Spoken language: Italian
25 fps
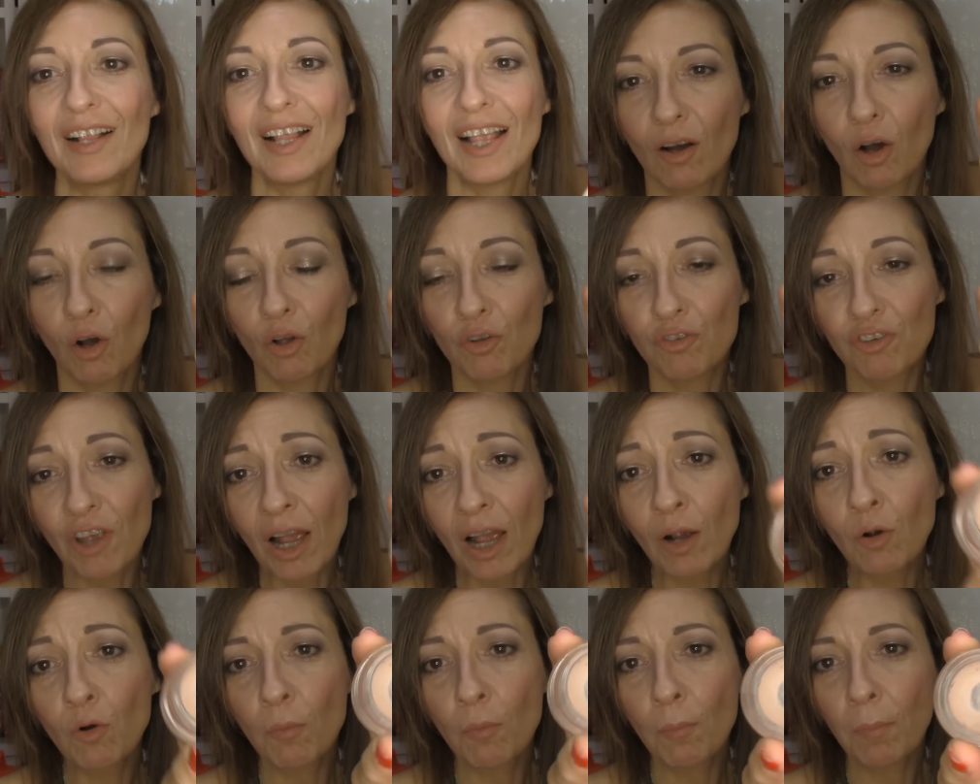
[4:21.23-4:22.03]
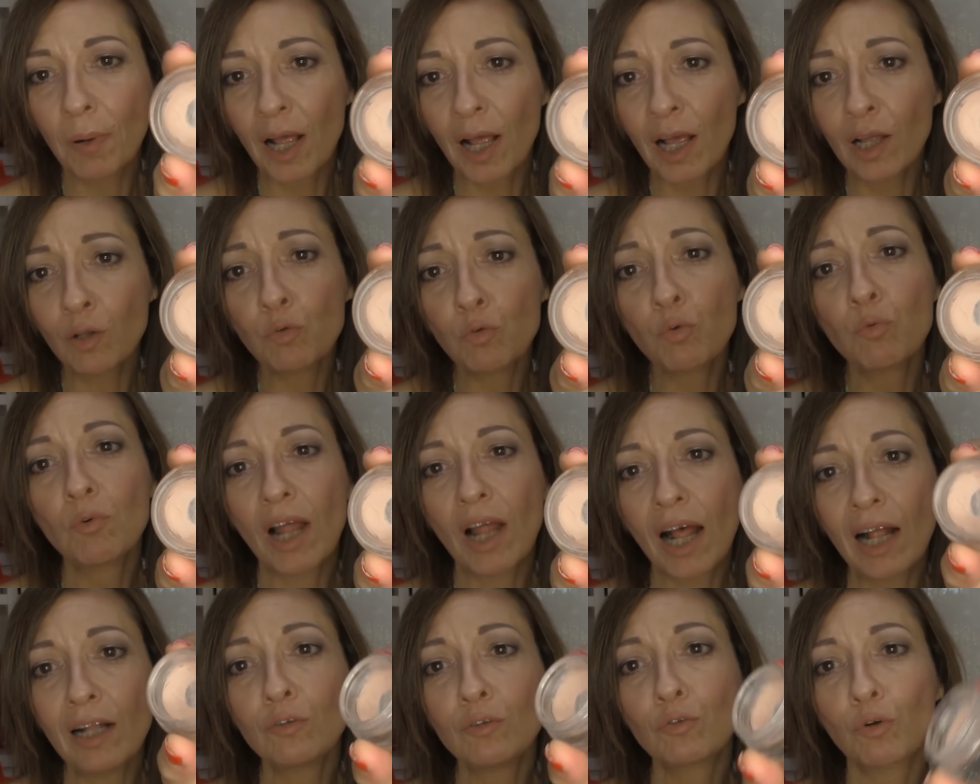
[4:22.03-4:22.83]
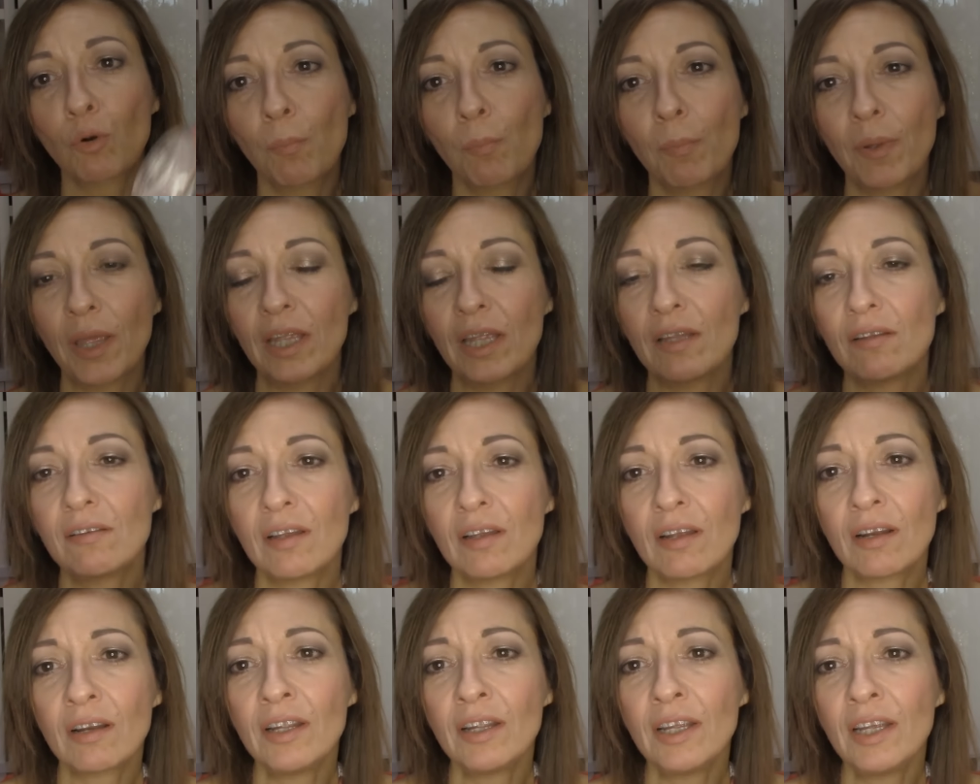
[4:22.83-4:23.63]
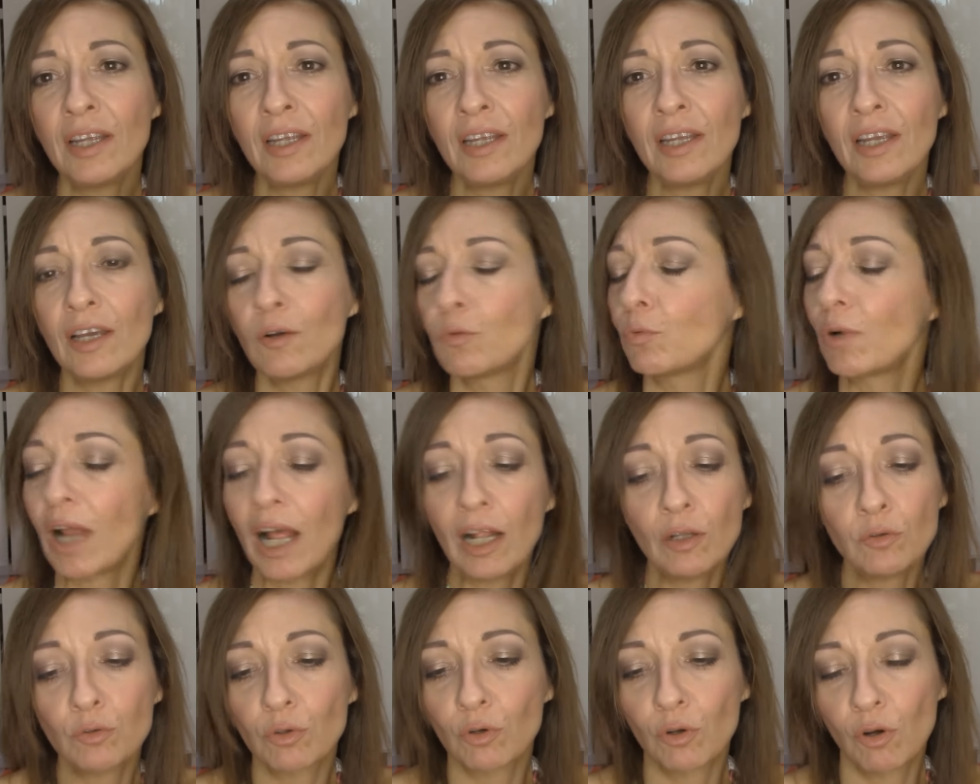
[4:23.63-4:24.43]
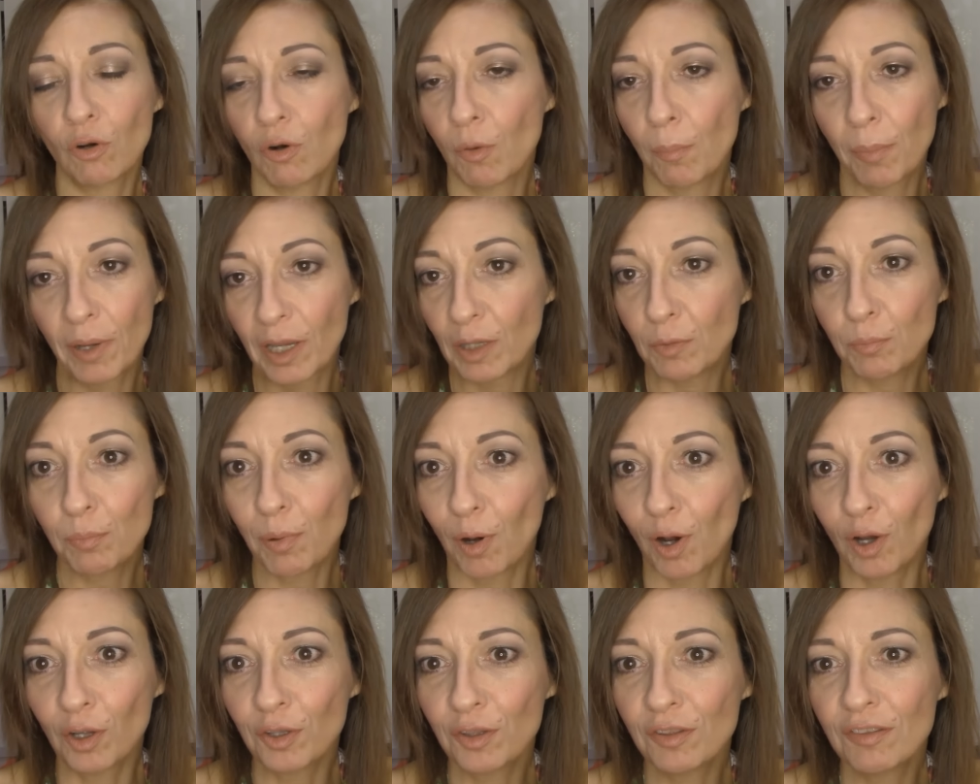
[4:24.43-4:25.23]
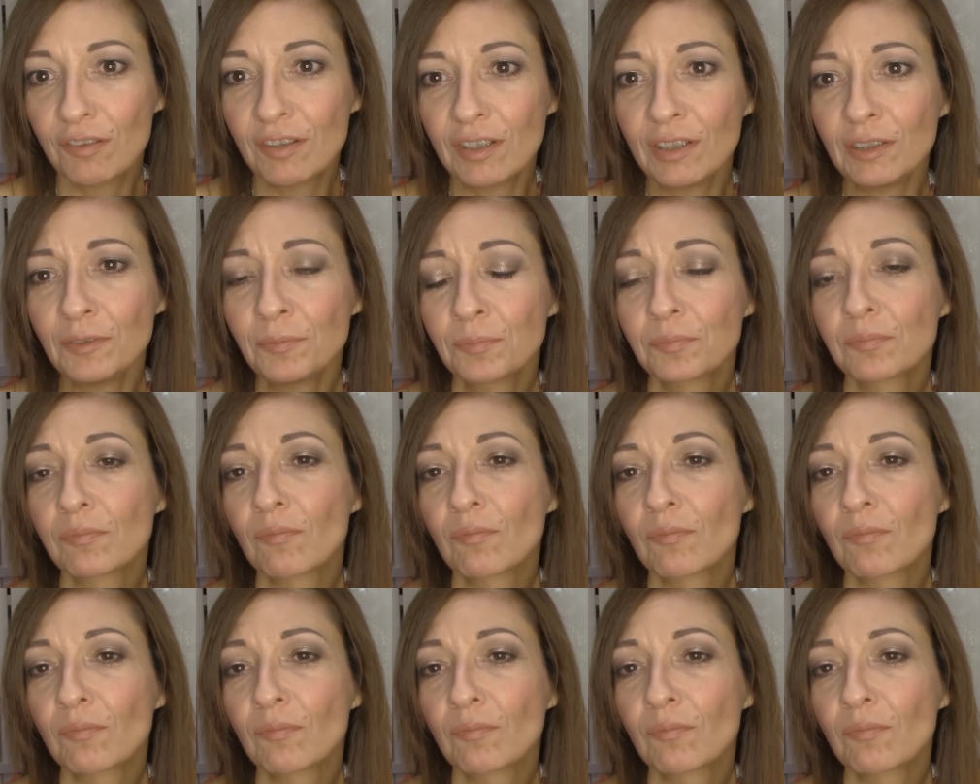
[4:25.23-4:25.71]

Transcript: Ho già comprato un altro Painterly, un altro paint pot,